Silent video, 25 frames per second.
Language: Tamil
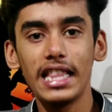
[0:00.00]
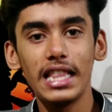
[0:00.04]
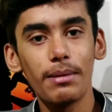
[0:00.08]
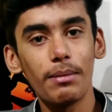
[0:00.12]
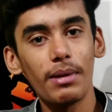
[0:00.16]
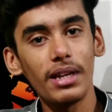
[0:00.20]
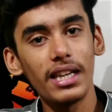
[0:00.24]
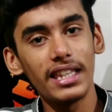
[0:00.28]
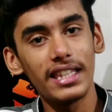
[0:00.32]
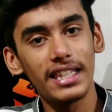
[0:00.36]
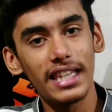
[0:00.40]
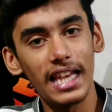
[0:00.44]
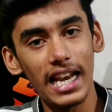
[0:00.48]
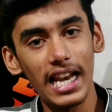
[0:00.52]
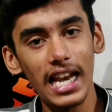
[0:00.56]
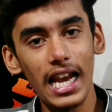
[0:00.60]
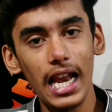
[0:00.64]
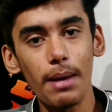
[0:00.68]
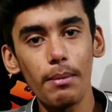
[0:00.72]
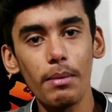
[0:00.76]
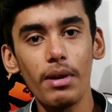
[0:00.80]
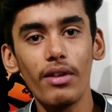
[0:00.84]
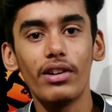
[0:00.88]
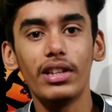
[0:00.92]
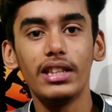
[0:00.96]
இந்த மாதிரி
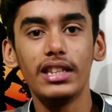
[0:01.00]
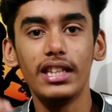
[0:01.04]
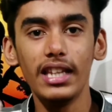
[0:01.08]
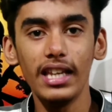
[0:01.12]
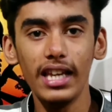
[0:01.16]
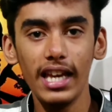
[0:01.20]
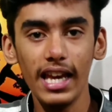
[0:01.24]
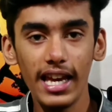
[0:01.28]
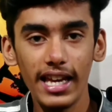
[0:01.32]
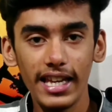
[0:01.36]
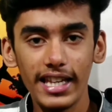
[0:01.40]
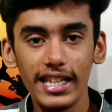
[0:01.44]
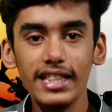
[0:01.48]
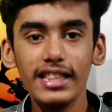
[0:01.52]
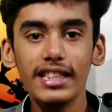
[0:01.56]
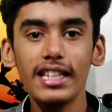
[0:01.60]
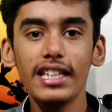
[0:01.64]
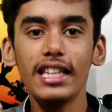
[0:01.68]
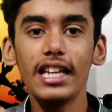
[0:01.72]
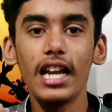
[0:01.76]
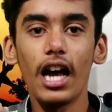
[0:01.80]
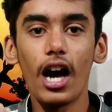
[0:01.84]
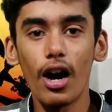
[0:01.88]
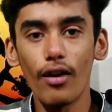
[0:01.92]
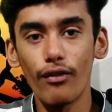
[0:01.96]
எல்லாமே வந்து இந்த
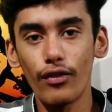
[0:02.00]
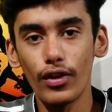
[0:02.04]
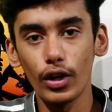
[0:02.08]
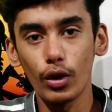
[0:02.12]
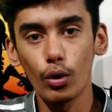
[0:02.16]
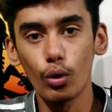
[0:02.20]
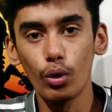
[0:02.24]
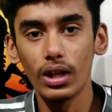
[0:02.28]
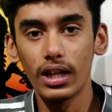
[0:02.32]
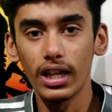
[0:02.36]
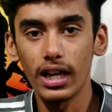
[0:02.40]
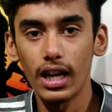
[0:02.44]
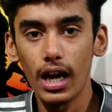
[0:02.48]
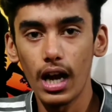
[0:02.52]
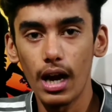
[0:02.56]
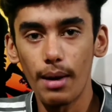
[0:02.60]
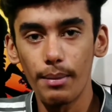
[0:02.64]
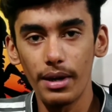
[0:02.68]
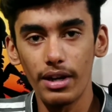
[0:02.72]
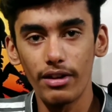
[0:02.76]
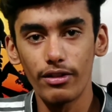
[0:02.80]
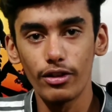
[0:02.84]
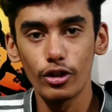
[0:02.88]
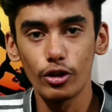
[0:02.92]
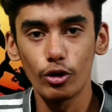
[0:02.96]
இதில் ஆஃபர் கொடுக்குறேன்
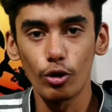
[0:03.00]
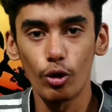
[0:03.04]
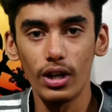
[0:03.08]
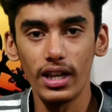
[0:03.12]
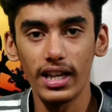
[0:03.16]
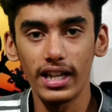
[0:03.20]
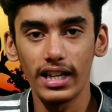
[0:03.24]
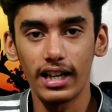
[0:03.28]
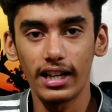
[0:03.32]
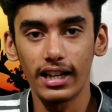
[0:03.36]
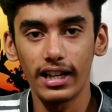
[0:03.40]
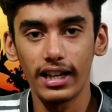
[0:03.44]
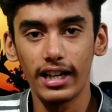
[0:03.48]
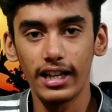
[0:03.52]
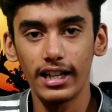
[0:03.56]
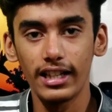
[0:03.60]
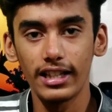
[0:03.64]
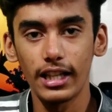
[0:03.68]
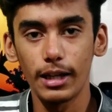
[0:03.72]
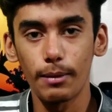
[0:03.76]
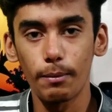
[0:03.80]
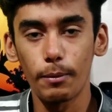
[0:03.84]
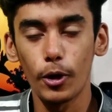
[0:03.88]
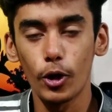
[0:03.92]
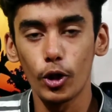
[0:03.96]
அப்படின்னு வந்து சொல்லியிருக்காங்க ரெண்டு
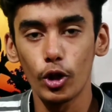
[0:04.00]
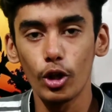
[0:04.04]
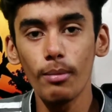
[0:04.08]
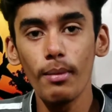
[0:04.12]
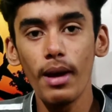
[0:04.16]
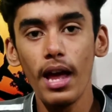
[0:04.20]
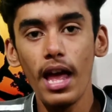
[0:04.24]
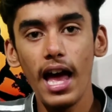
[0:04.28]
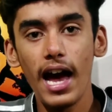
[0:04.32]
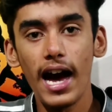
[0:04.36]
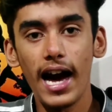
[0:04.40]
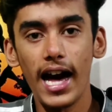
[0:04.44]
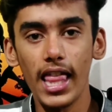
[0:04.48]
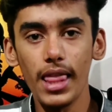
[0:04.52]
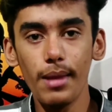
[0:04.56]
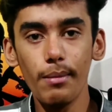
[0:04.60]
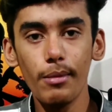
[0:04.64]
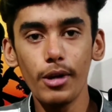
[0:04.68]
தரப்பில் இருந்தும் அது